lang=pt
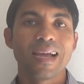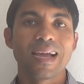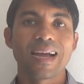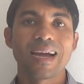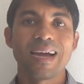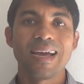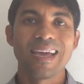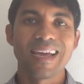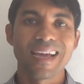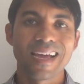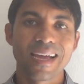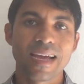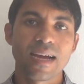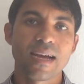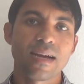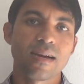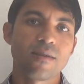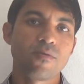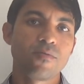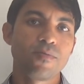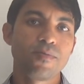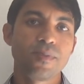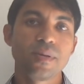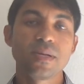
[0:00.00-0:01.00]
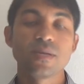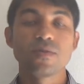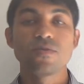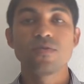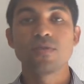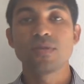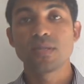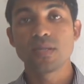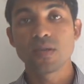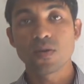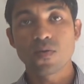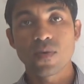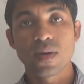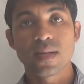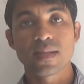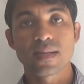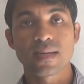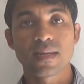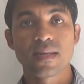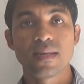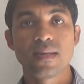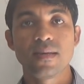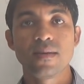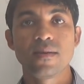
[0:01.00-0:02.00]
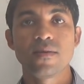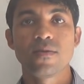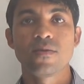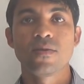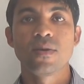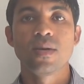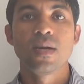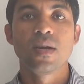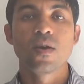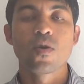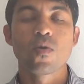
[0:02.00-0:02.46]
carregar um peso de 50 quilos,